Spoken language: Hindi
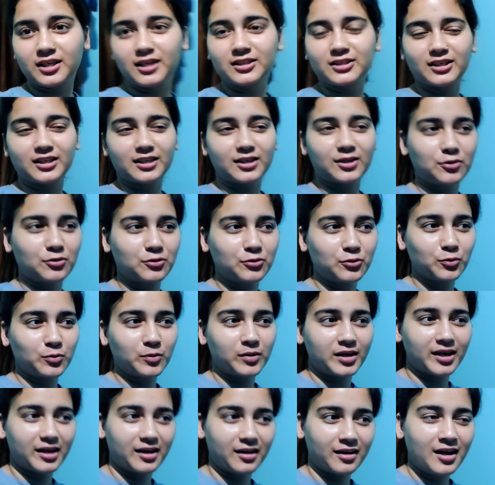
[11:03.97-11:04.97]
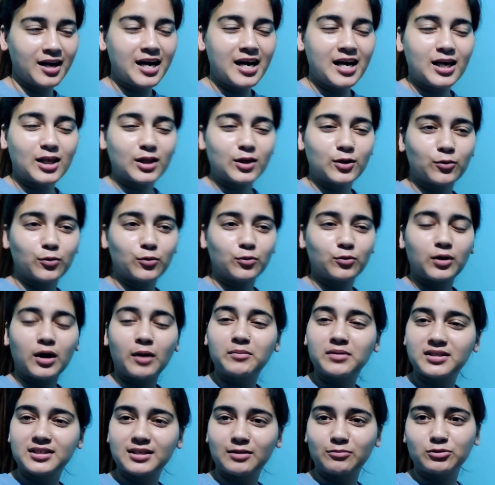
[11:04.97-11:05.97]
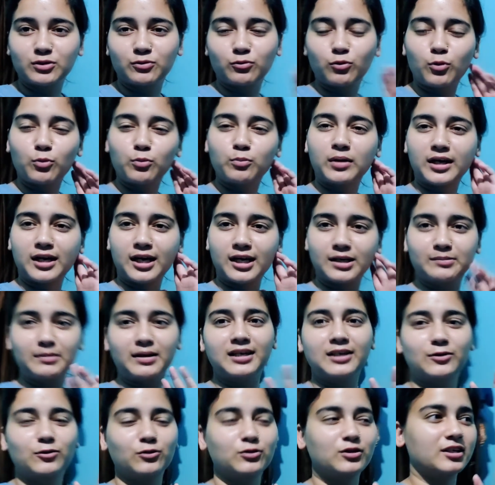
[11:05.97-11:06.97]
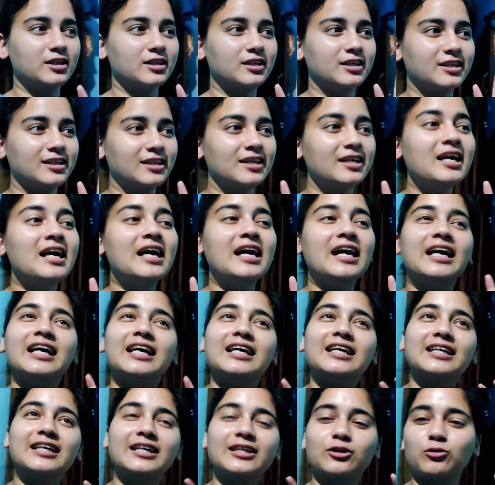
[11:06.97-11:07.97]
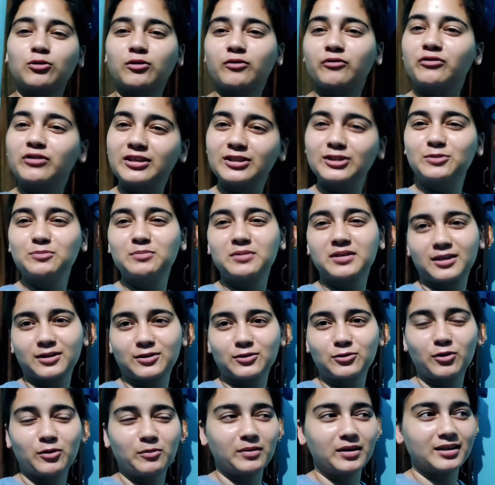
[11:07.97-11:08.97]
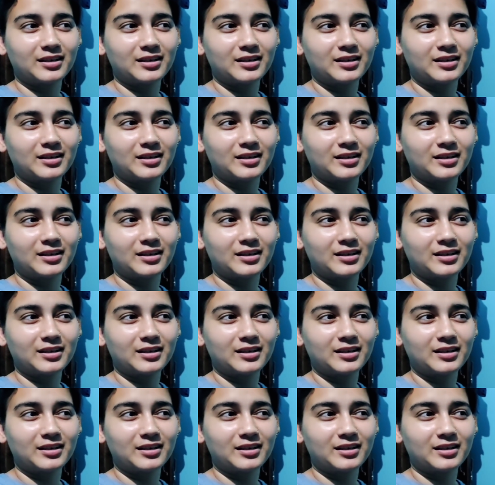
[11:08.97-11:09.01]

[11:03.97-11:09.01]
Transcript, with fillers: चलना चाहिए कि यूट्यूबर है तो हमने सब्जी वो मकान मालिक को दे दी थी कि, थोड़ा फ्रिज में रख दो